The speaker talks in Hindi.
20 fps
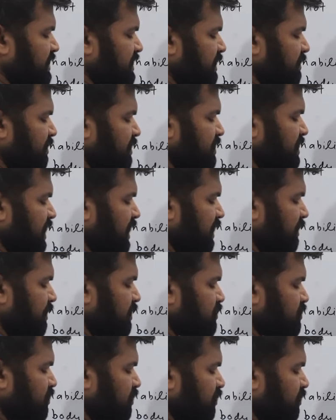ऐसा बन जाएगा
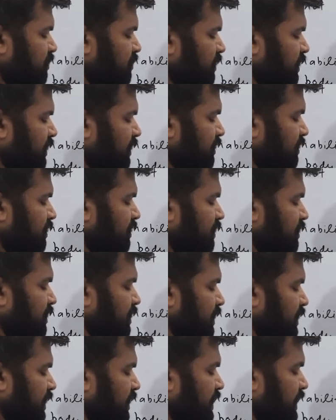बच्चों
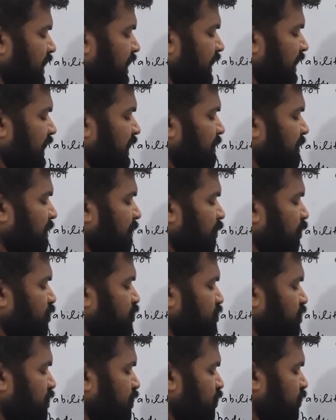डायरेक्टली
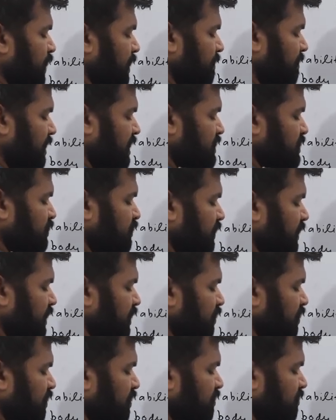प्रपोर्शनल टू एम आर
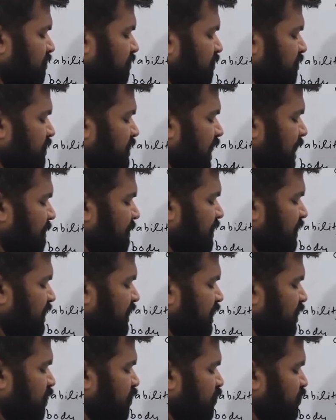स्क्वेयर और यहाँ पर
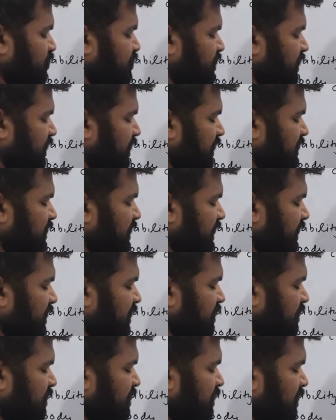के कॉन्स्टेंट आ
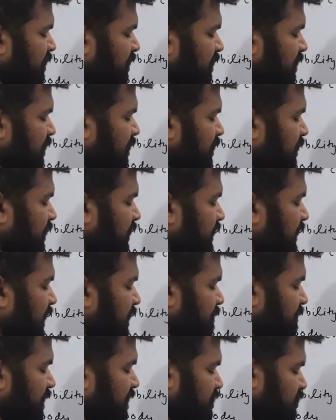जाएगा के
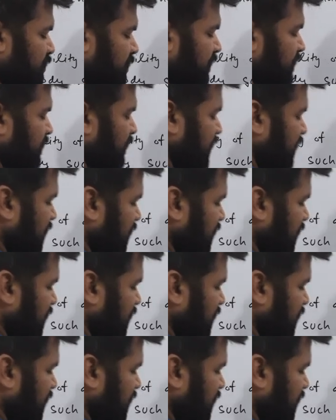एम आर स्क्वेयर के